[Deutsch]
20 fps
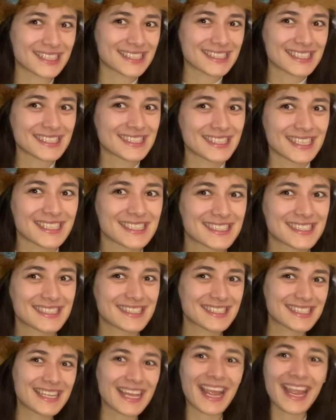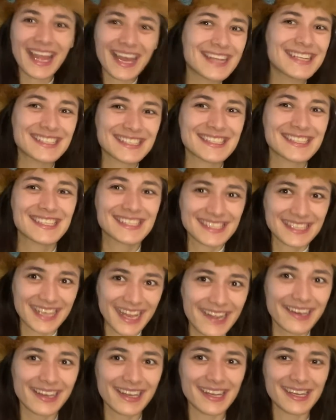Das ist jetzt, naja, das ist
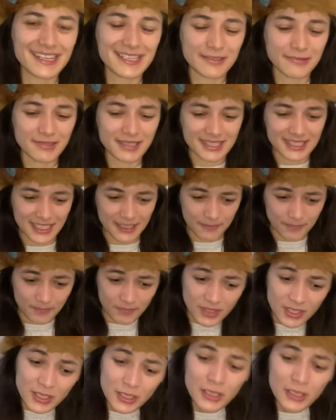lächerlich so gesehen.